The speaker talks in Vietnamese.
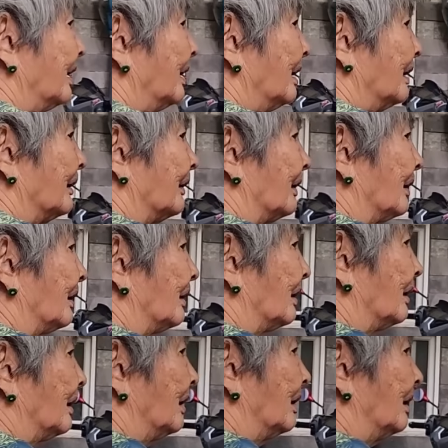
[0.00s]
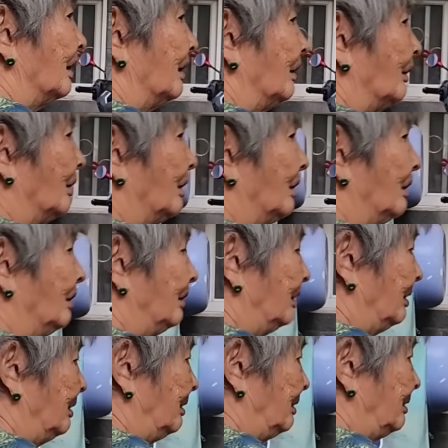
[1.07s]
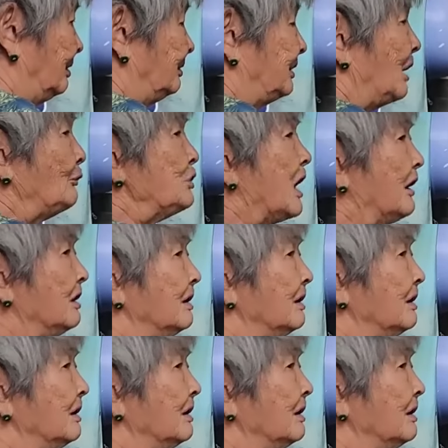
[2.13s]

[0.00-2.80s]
mấy giờ ngoại ngủ? Ngủ gì?